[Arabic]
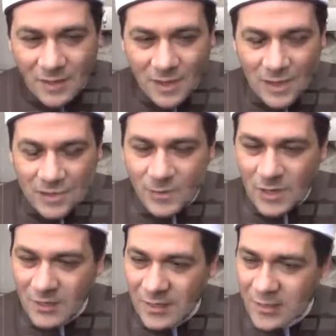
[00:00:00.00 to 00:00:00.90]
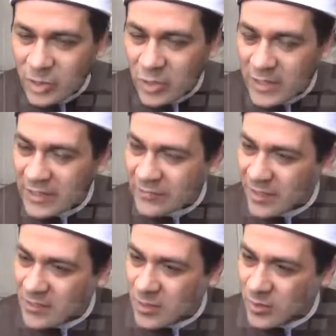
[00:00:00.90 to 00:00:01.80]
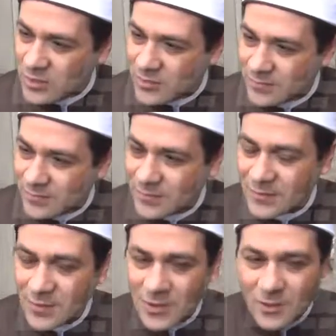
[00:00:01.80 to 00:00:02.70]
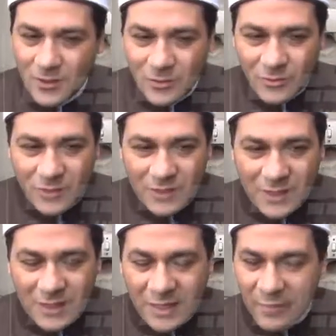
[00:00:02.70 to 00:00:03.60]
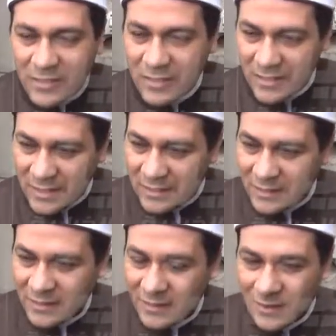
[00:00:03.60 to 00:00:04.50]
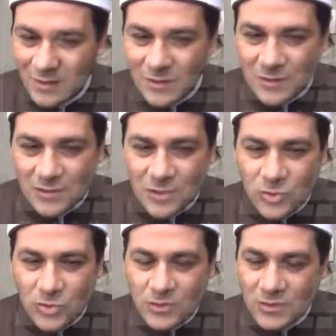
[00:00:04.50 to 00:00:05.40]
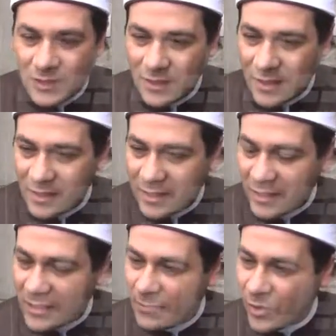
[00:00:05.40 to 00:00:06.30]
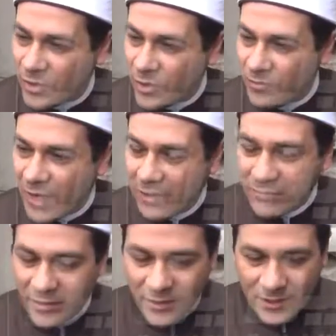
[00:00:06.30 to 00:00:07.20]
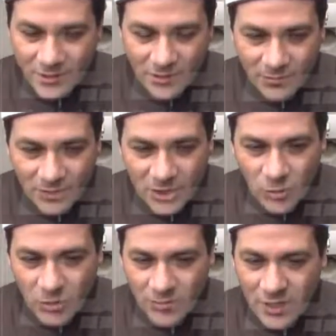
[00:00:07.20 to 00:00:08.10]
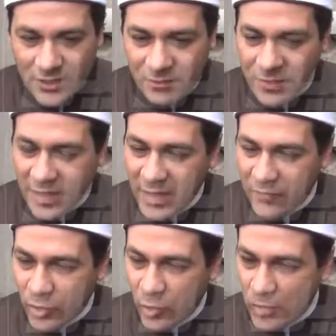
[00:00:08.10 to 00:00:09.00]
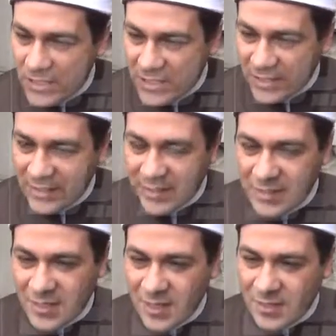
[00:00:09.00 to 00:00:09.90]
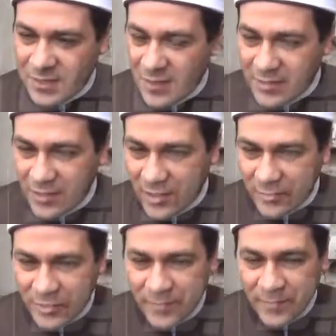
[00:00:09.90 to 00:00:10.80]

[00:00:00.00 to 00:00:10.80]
على اعتبار أن احنا شركاء في هذا الوطن وأن احنا كمصريين آه، تسود العلاقة المودة والمحبة آه، بيننا وبين بعض من 1400 سنة ليست جديدة هذا الأمر